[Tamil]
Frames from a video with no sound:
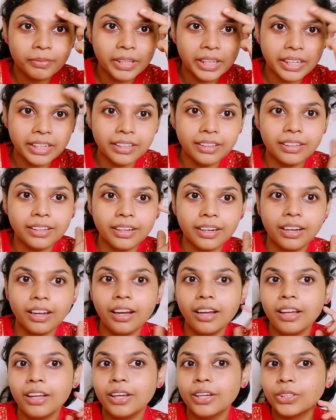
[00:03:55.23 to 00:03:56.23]

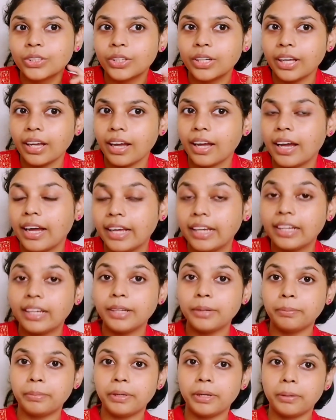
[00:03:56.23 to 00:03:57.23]
தெரியுதுங்களா ஸோ நீங்கள்
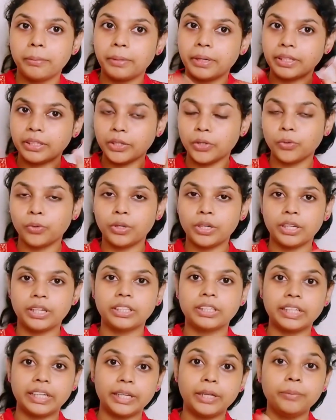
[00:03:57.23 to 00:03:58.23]
ஹைலைட் பண்ண மாதிரி
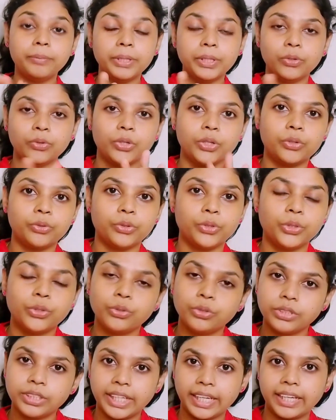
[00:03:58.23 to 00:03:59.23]
உங்களுக்கு தெரியும் இது ஒரு
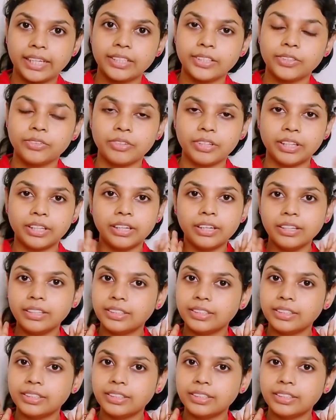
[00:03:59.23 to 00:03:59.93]
டூ செகண்ட்ஸ் வந்து